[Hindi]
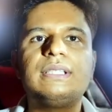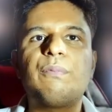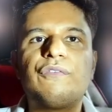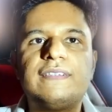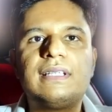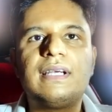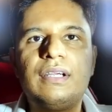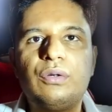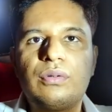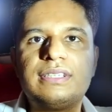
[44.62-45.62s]
प्रोफेसर
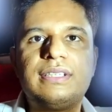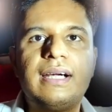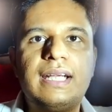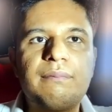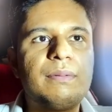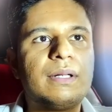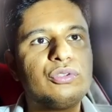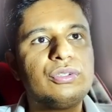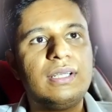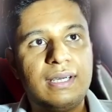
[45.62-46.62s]
गिरी हो गई स्टार्टिंग में बट
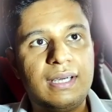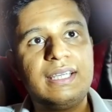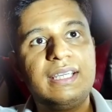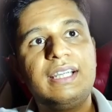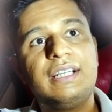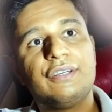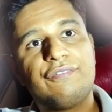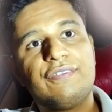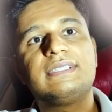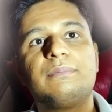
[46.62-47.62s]
मुझे लगा कि ये
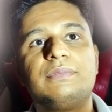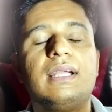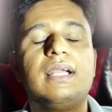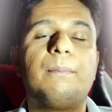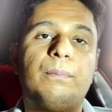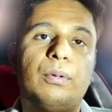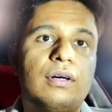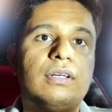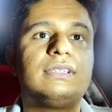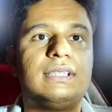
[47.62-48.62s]
डिफरेंस समझाना
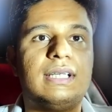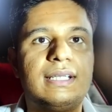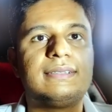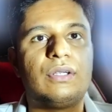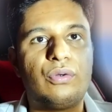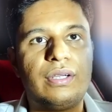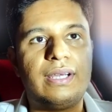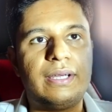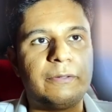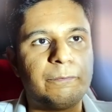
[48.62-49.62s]
बहुत ज्यादा
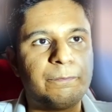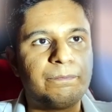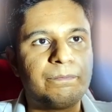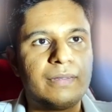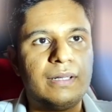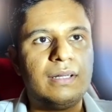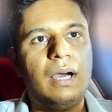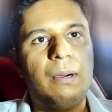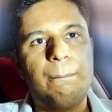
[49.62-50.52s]
जरूरी है अब